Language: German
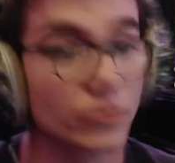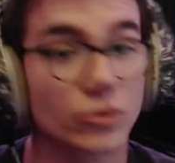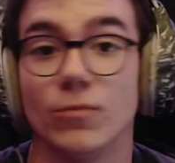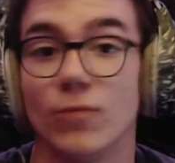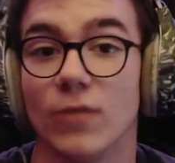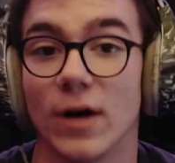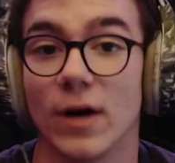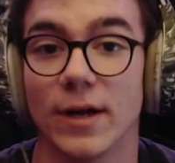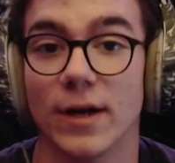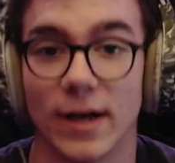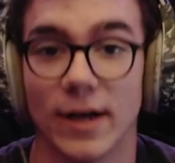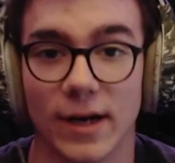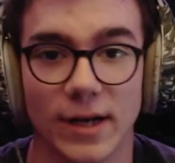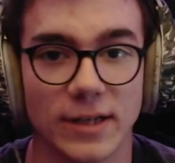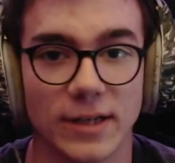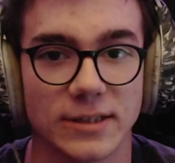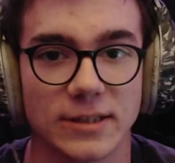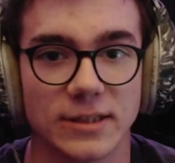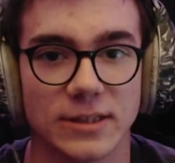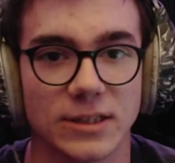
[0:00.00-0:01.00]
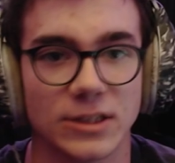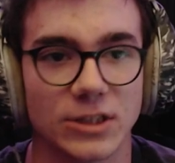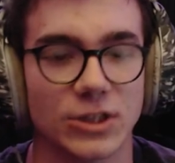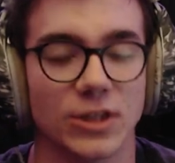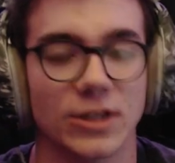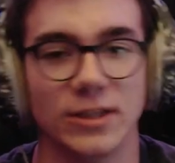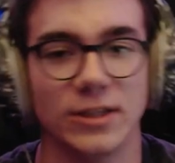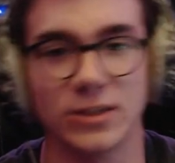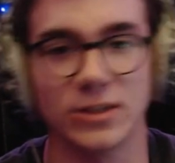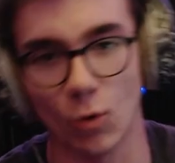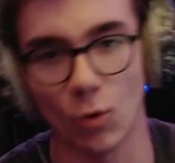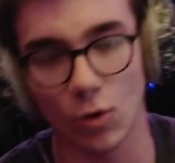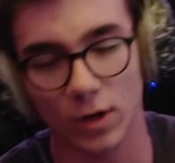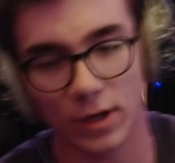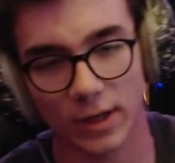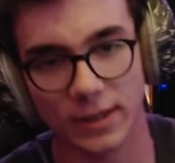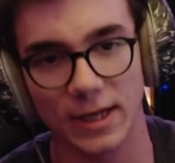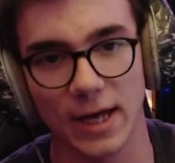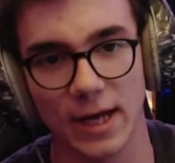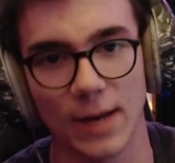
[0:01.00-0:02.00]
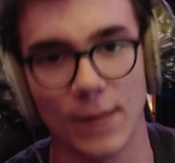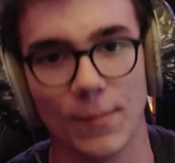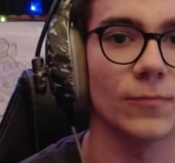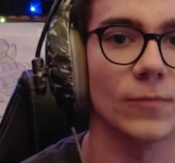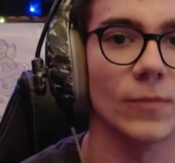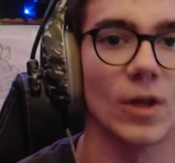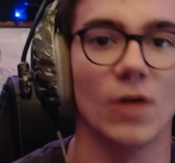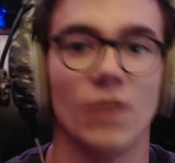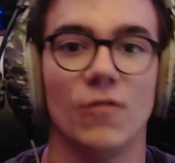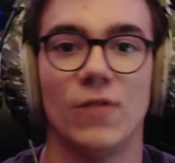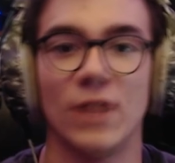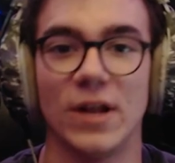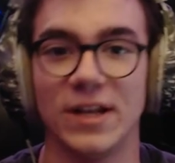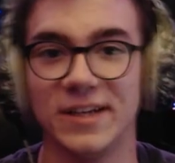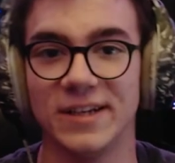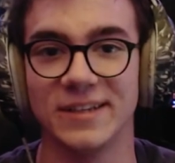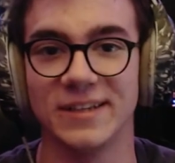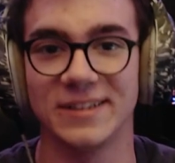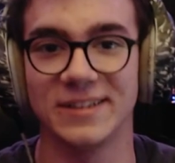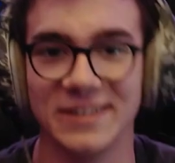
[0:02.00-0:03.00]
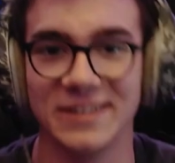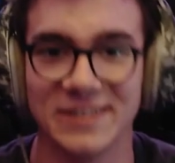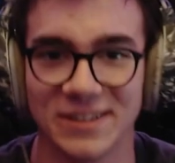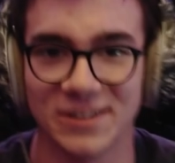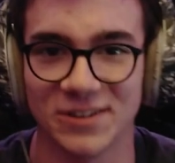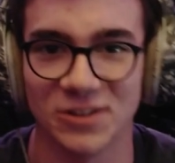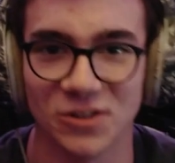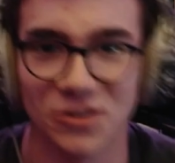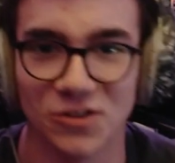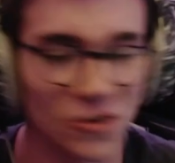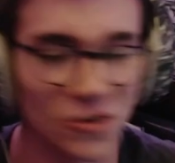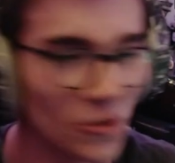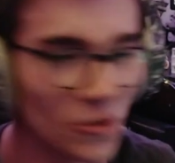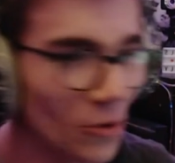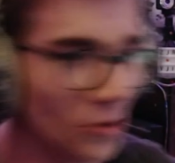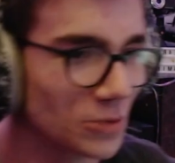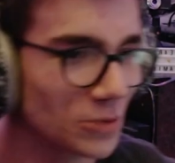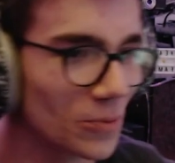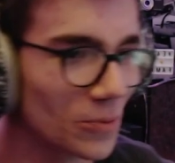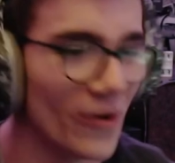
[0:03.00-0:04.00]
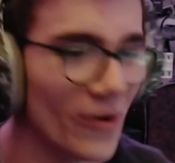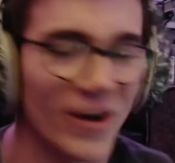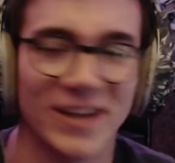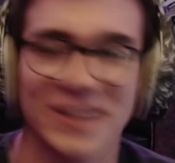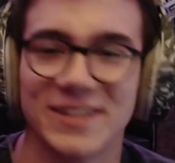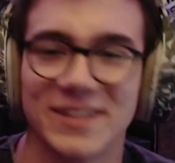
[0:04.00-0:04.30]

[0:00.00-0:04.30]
waren, erinnern sie sich, diese Hochkant-Cam. Wenn ihr diese Tonspur hört,